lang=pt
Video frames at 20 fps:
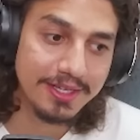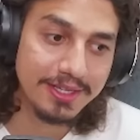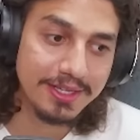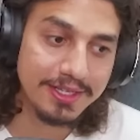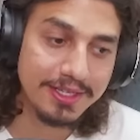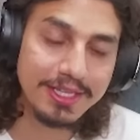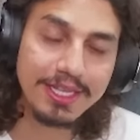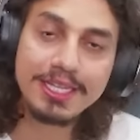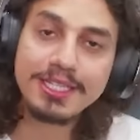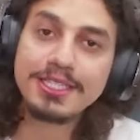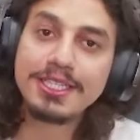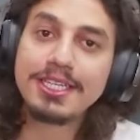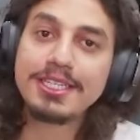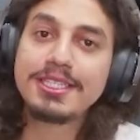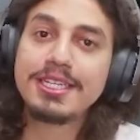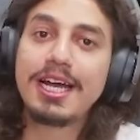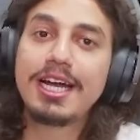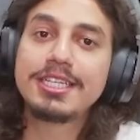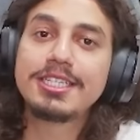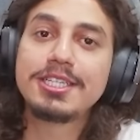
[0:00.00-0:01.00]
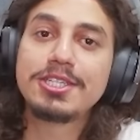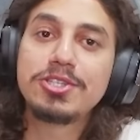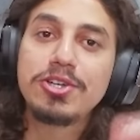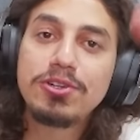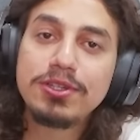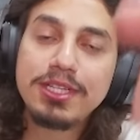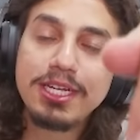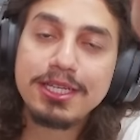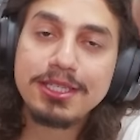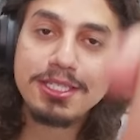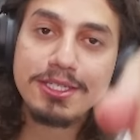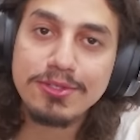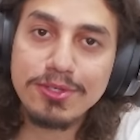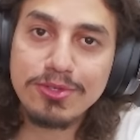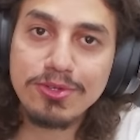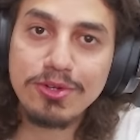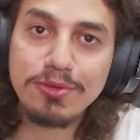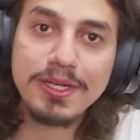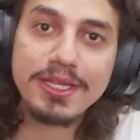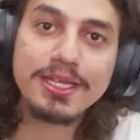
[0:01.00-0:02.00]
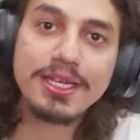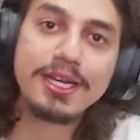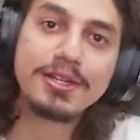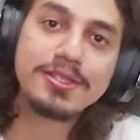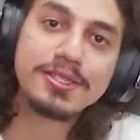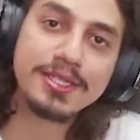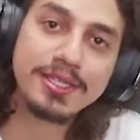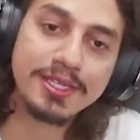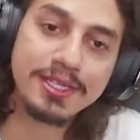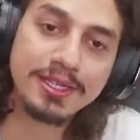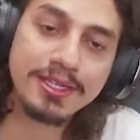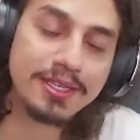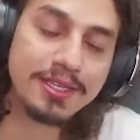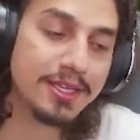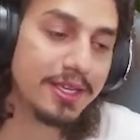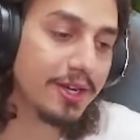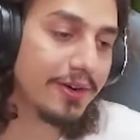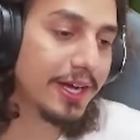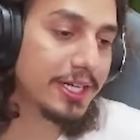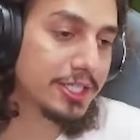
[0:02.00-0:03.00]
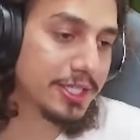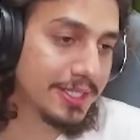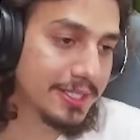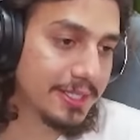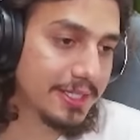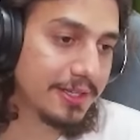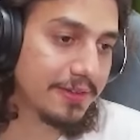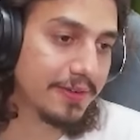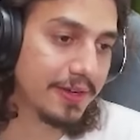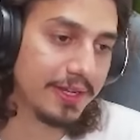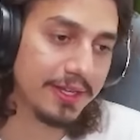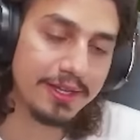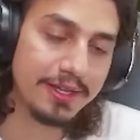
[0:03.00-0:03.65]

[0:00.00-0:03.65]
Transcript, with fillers: O que, vocês acham? Solta essa nos comentários aí. Eu acho que sim, velho.